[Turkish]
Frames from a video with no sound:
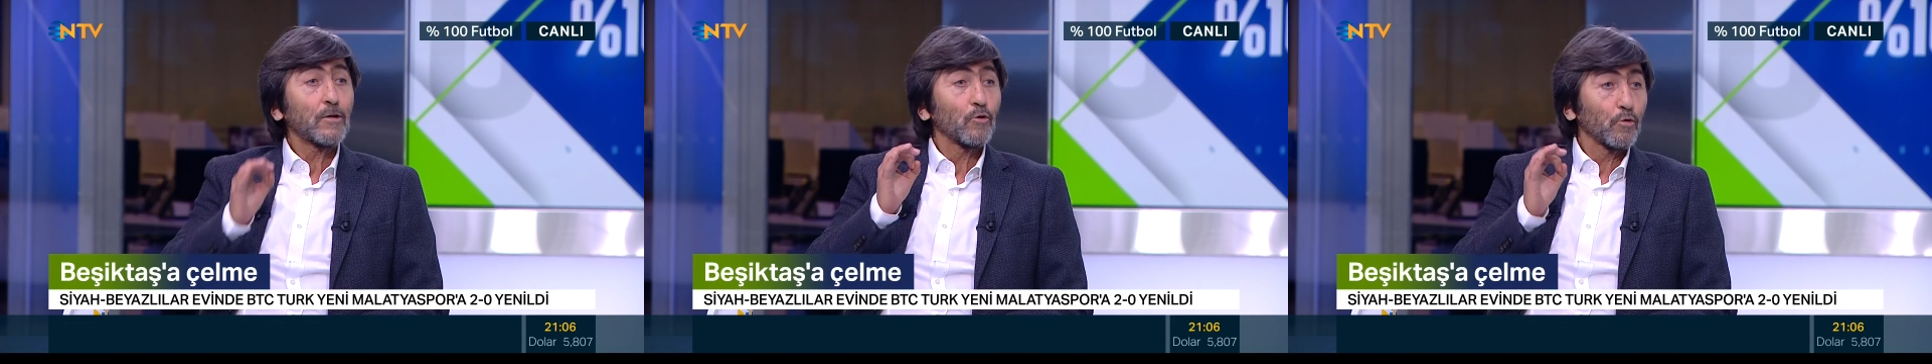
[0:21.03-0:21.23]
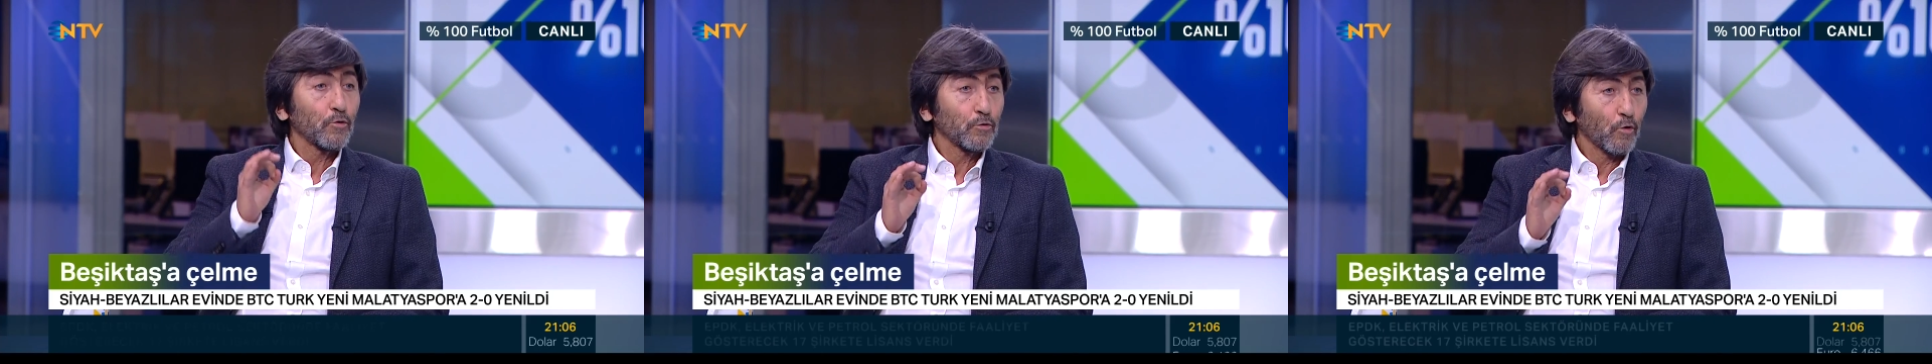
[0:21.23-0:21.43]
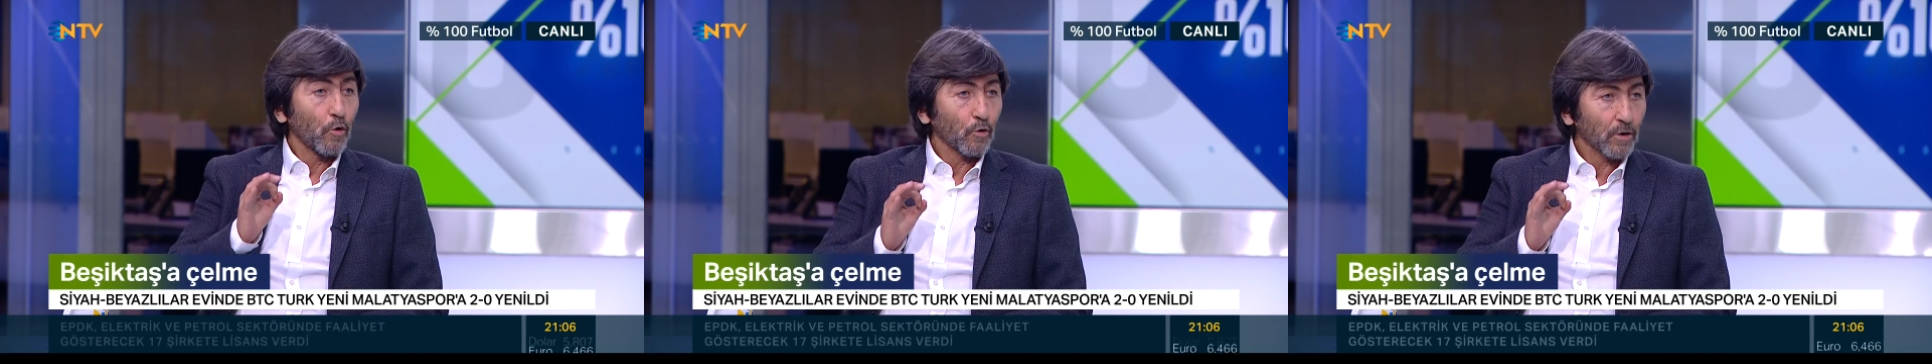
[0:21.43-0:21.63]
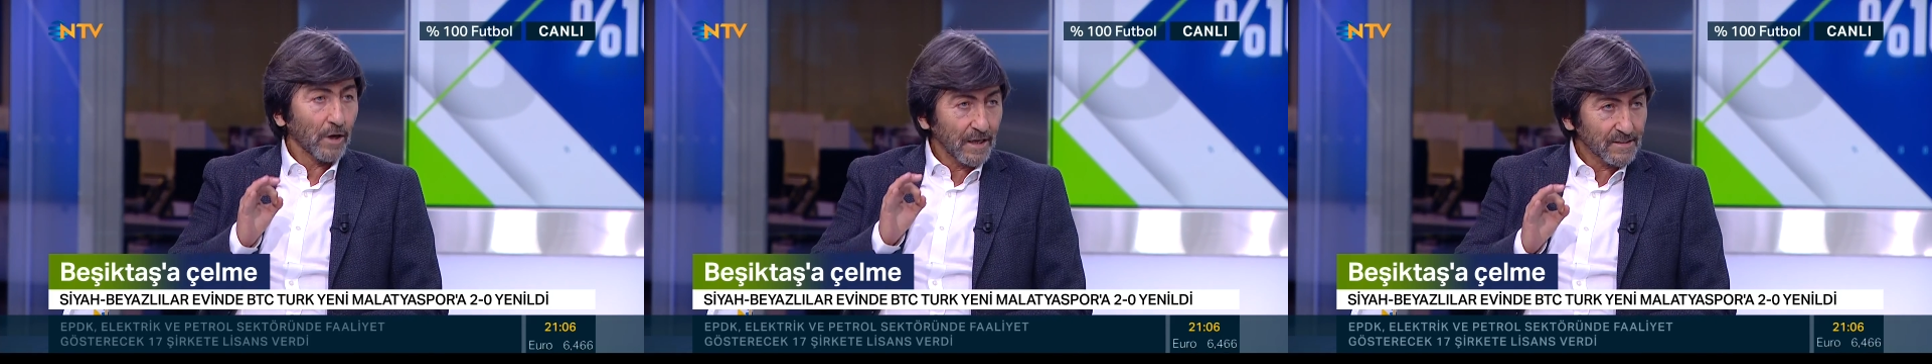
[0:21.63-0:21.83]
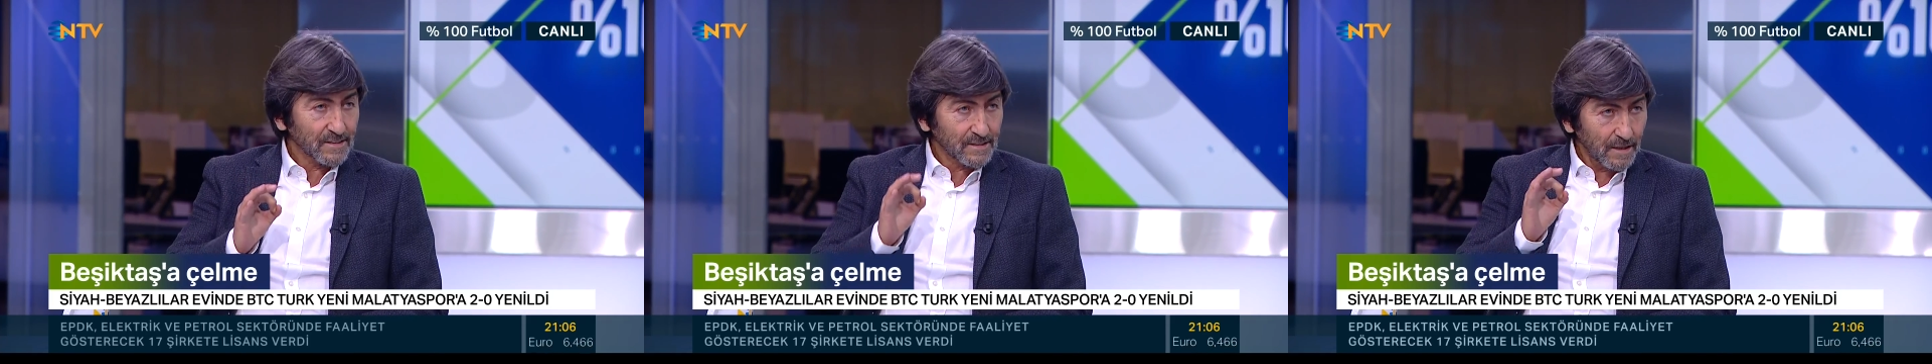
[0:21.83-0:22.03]

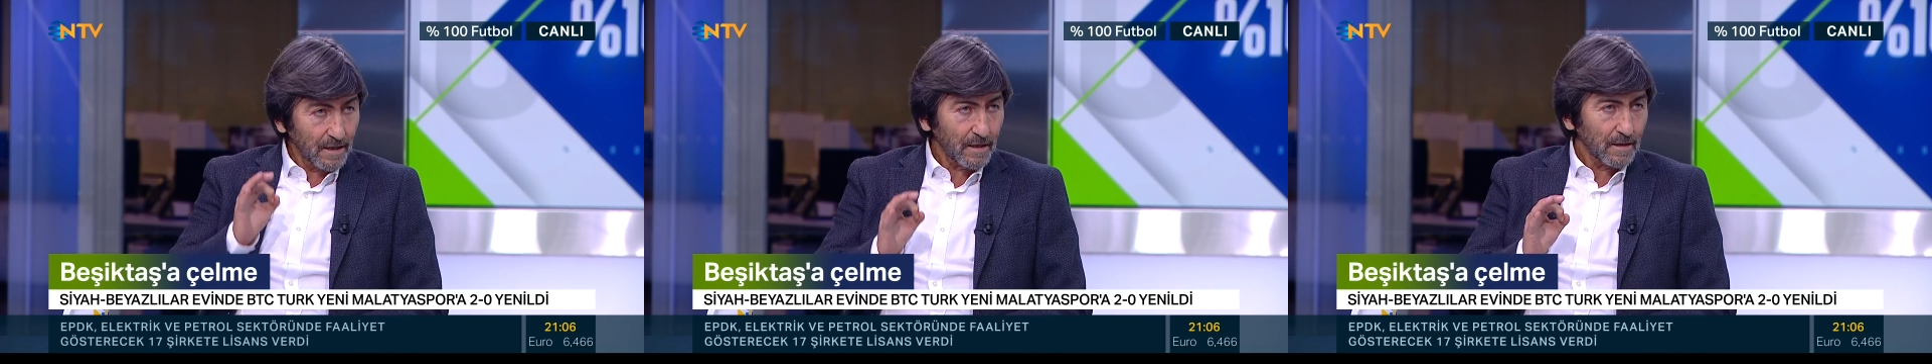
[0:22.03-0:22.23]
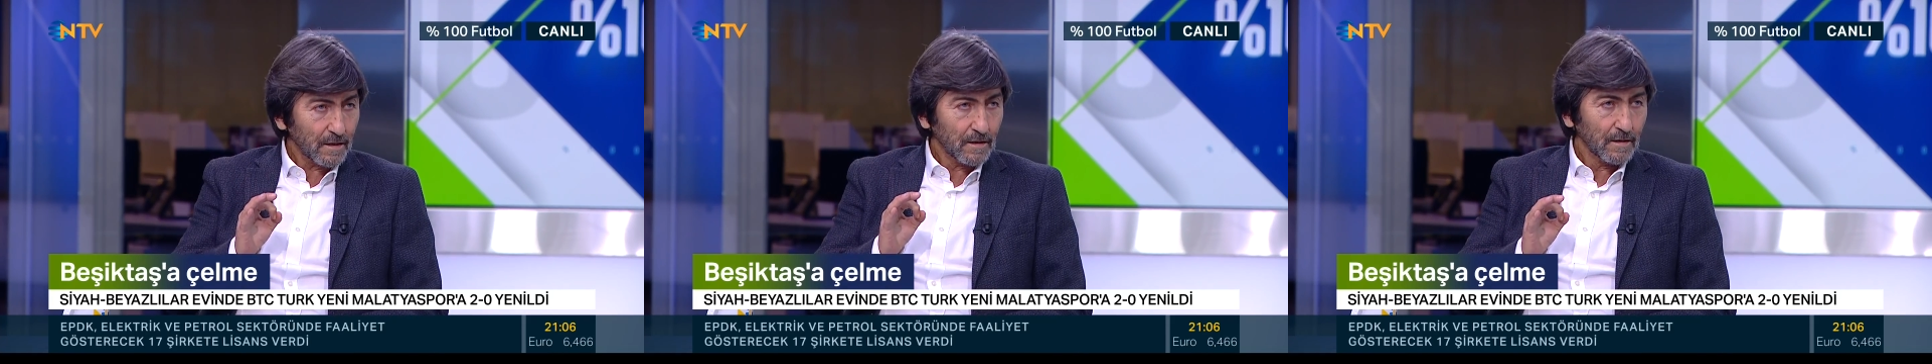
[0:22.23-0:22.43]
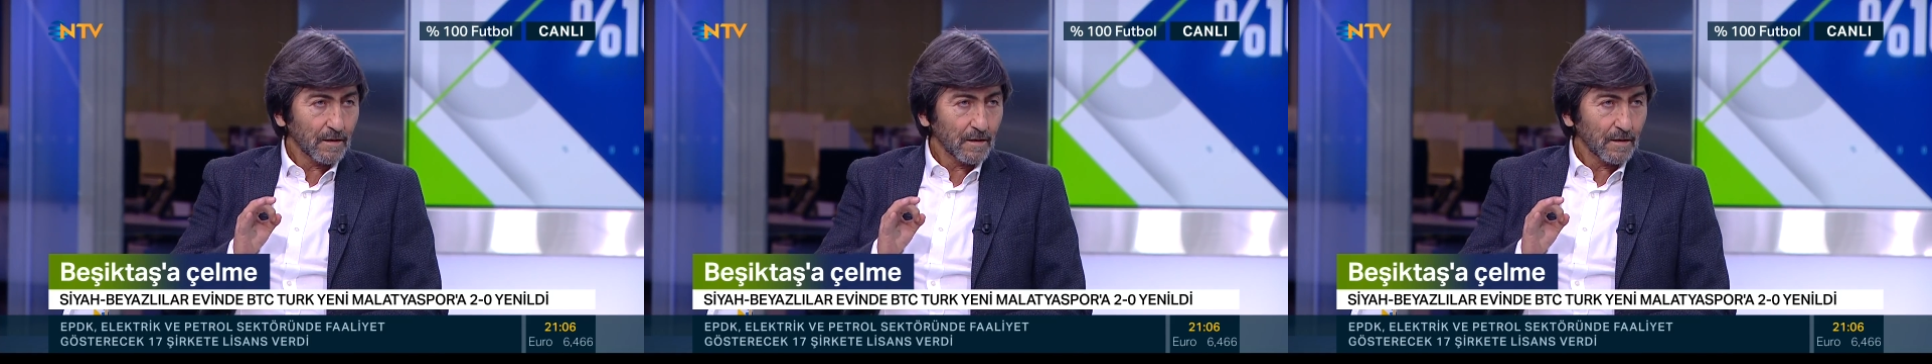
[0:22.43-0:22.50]
görüyorlarsa